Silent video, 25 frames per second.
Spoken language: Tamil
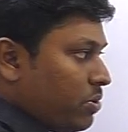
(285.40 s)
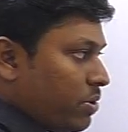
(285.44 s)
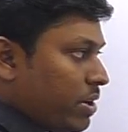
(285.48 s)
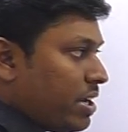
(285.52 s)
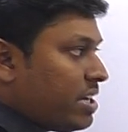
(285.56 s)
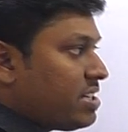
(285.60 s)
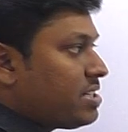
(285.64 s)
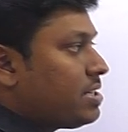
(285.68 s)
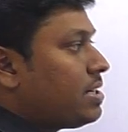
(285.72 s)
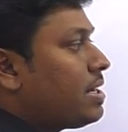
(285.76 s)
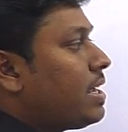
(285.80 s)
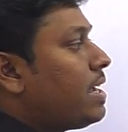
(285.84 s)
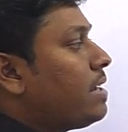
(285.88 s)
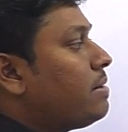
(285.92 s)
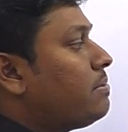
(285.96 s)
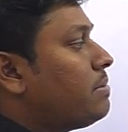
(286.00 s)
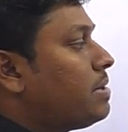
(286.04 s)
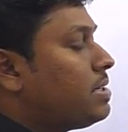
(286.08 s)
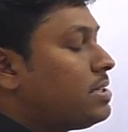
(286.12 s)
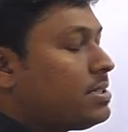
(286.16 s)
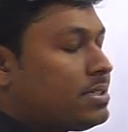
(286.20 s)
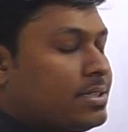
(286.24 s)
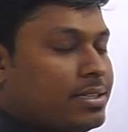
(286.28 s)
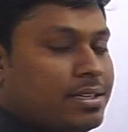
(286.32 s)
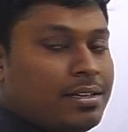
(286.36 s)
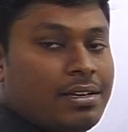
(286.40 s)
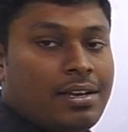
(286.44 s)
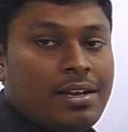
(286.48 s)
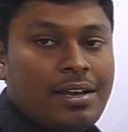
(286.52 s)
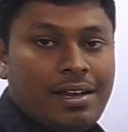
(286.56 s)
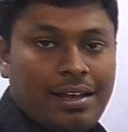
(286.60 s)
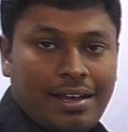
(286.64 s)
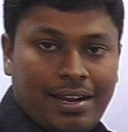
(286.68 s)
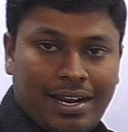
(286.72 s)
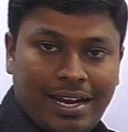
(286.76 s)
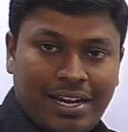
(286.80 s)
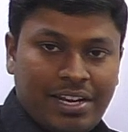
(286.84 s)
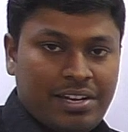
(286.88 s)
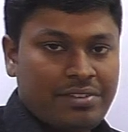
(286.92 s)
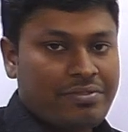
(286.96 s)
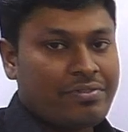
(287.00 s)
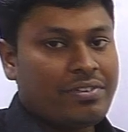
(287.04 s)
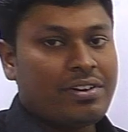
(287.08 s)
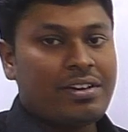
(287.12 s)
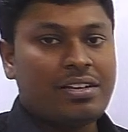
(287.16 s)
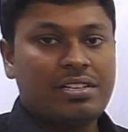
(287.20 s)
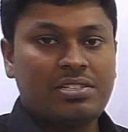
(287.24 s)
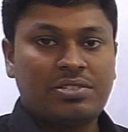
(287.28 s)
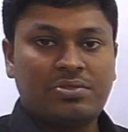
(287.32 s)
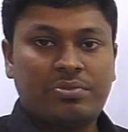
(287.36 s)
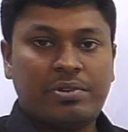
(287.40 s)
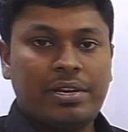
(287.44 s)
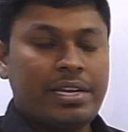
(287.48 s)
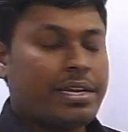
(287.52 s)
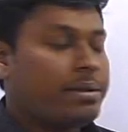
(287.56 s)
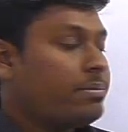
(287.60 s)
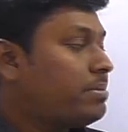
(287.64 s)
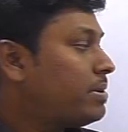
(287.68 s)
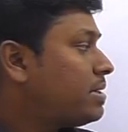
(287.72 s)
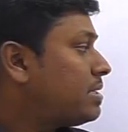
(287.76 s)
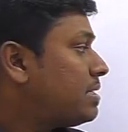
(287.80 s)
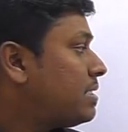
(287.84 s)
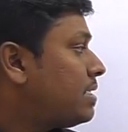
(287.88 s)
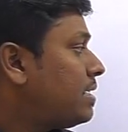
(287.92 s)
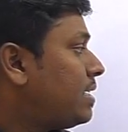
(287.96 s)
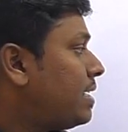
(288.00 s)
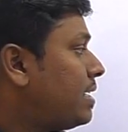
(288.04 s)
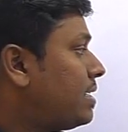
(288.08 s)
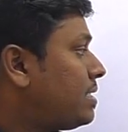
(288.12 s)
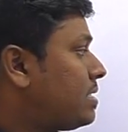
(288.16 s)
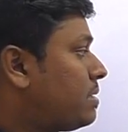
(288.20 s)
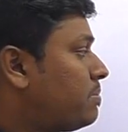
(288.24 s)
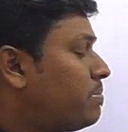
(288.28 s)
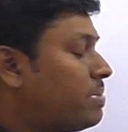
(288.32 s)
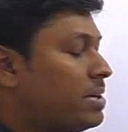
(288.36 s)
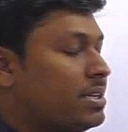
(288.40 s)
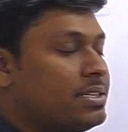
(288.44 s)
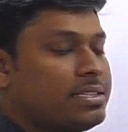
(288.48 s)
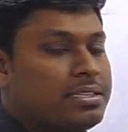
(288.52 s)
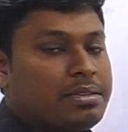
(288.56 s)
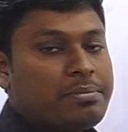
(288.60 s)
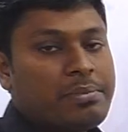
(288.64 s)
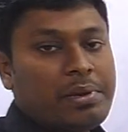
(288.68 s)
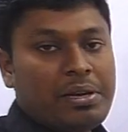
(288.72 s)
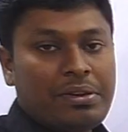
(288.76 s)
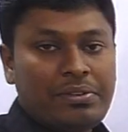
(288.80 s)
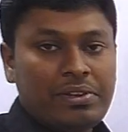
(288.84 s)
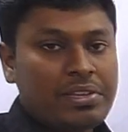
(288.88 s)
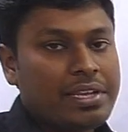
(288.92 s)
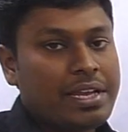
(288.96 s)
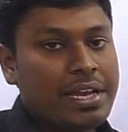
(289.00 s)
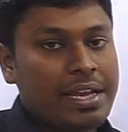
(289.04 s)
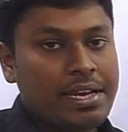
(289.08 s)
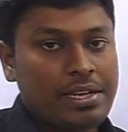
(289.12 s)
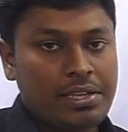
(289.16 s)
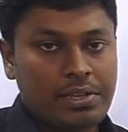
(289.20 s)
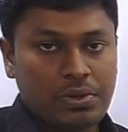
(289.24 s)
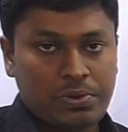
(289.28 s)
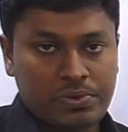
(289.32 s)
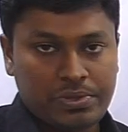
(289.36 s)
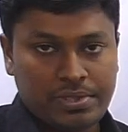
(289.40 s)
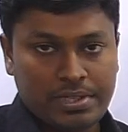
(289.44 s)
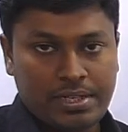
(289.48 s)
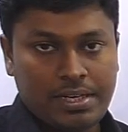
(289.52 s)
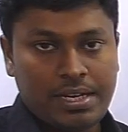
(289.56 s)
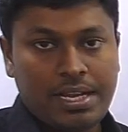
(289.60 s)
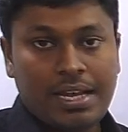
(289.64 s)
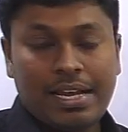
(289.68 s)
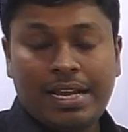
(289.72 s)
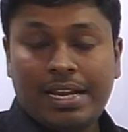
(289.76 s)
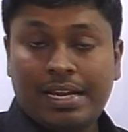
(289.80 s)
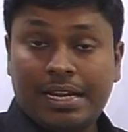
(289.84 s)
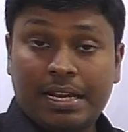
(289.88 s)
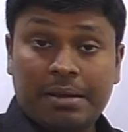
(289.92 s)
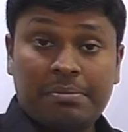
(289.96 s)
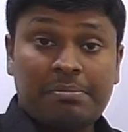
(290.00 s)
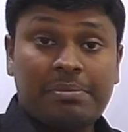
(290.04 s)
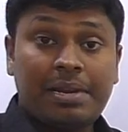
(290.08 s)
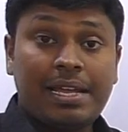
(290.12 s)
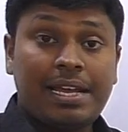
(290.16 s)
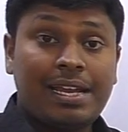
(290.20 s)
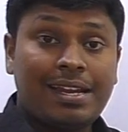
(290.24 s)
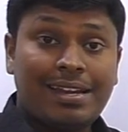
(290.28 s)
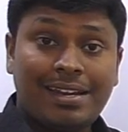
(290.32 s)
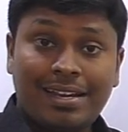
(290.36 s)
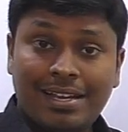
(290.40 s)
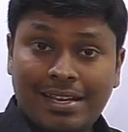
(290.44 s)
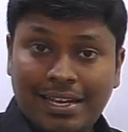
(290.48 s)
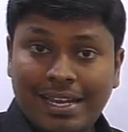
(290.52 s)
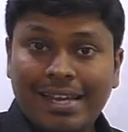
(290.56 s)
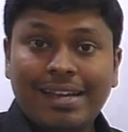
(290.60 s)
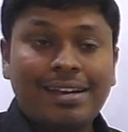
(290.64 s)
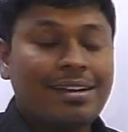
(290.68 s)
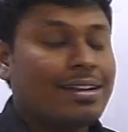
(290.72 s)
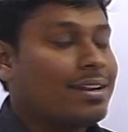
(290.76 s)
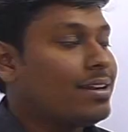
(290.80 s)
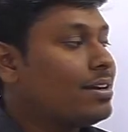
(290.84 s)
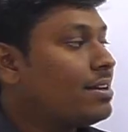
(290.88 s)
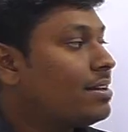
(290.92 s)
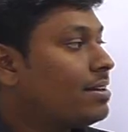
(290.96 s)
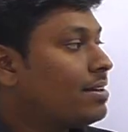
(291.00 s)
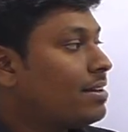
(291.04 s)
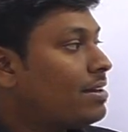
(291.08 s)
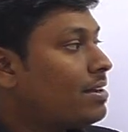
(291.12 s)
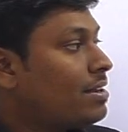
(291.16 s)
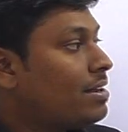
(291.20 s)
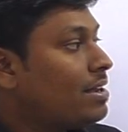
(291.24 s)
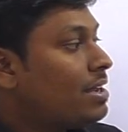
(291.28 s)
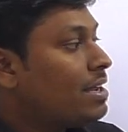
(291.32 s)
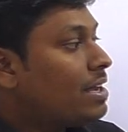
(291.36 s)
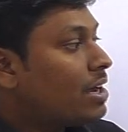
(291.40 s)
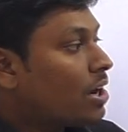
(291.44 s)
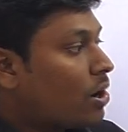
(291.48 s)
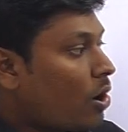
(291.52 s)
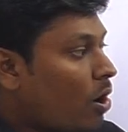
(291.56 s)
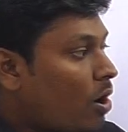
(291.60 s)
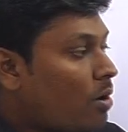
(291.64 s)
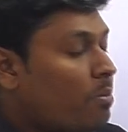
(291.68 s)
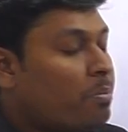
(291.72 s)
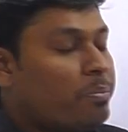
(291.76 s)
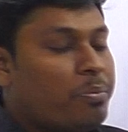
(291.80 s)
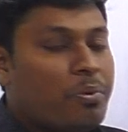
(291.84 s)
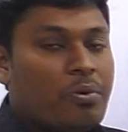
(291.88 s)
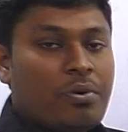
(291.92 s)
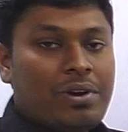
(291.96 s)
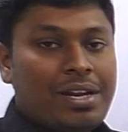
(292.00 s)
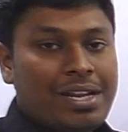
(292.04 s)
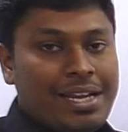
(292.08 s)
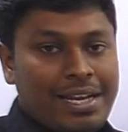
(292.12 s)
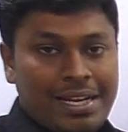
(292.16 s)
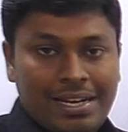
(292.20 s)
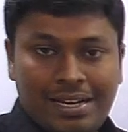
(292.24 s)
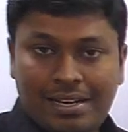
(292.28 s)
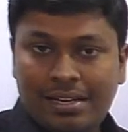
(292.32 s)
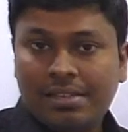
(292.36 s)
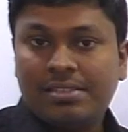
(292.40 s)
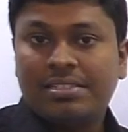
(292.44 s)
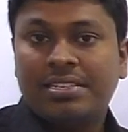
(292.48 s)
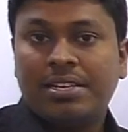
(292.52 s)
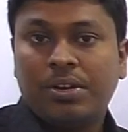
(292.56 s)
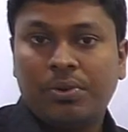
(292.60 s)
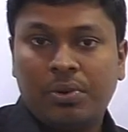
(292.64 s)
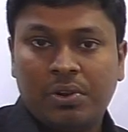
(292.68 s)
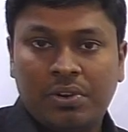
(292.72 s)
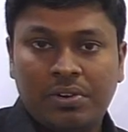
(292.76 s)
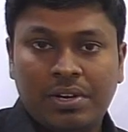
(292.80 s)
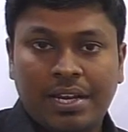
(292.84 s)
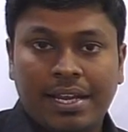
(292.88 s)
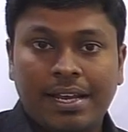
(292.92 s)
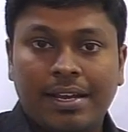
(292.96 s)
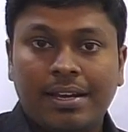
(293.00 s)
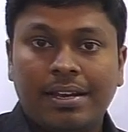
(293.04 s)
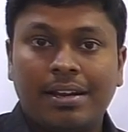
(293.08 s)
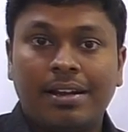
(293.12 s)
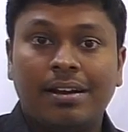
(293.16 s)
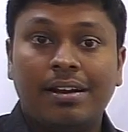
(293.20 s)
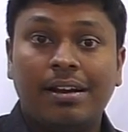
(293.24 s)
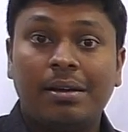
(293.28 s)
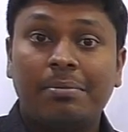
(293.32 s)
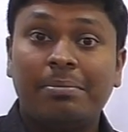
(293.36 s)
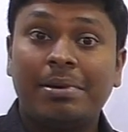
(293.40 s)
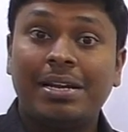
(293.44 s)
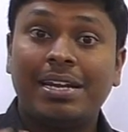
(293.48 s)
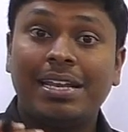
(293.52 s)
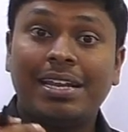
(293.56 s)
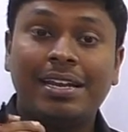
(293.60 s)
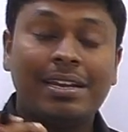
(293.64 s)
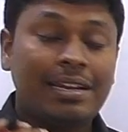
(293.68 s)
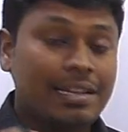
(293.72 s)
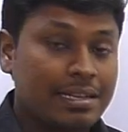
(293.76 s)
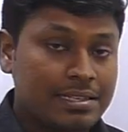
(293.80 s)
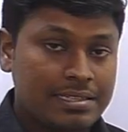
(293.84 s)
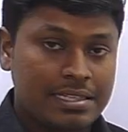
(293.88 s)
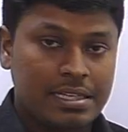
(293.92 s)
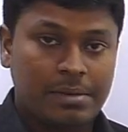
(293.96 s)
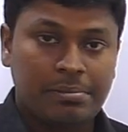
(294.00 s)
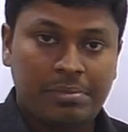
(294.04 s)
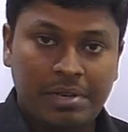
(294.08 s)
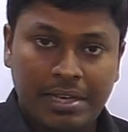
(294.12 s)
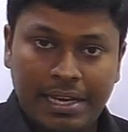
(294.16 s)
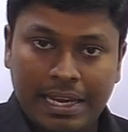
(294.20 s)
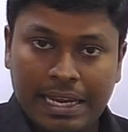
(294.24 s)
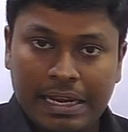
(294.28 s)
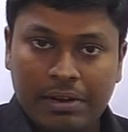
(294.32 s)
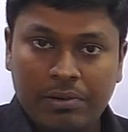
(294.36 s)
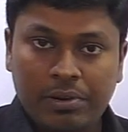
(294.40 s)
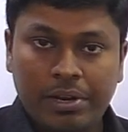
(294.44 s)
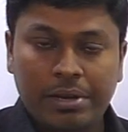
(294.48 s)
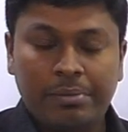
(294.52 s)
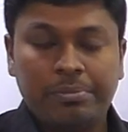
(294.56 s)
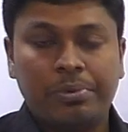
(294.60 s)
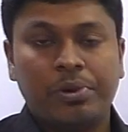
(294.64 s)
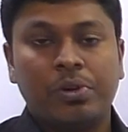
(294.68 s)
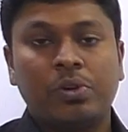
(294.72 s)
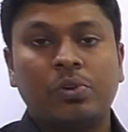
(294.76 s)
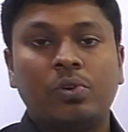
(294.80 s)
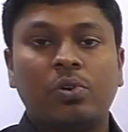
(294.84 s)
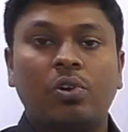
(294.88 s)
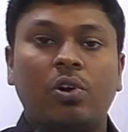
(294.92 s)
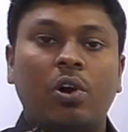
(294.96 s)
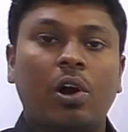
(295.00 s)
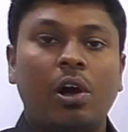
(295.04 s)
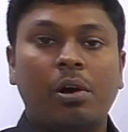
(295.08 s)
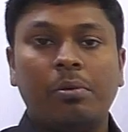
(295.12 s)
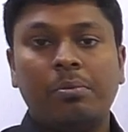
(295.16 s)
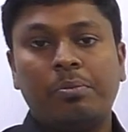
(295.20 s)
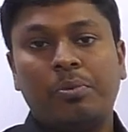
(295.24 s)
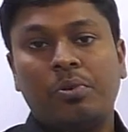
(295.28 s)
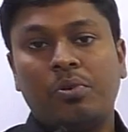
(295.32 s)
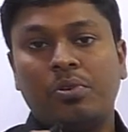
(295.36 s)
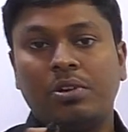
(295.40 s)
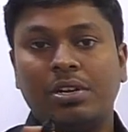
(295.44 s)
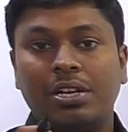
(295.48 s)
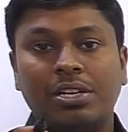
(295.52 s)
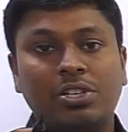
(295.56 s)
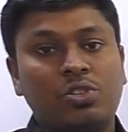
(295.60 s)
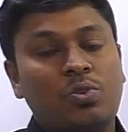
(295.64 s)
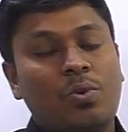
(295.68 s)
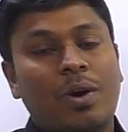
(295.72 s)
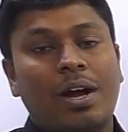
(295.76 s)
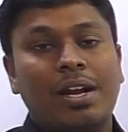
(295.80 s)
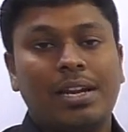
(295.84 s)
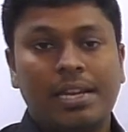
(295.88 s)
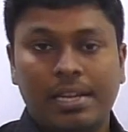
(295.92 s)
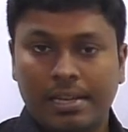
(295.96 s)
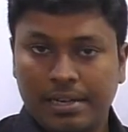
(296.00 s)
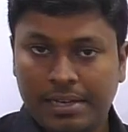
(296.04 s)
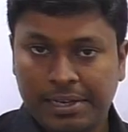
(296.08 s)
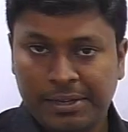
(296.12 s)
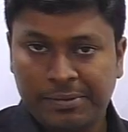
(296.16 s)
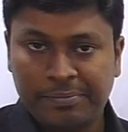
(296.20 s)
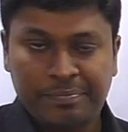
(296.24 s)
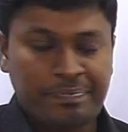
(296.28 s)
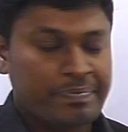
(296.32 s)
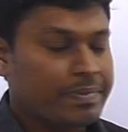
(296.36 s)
டியூரேஷன் நைன் மந்த்ஸ் ரேட் ஆஃப் இன்ட்ரெஸ்ட் டுவெண்ட்டி பர்சன்டேஜ் பிரின்சிபல் வந்து எயிட் தௌசண்ட் நம்மளை என்ன கேட்குறாங்கன்னா காம்பவுண்ட் இன்ட்ரெஸ்ட் எவ்வளோன்னு கேட்குறாங்க பட் இன்ட்ரெஸ்ட் எப்படி கேல்குலேட் பண்ணும் காம்பவுண்டட் குவார்ட்டர்லி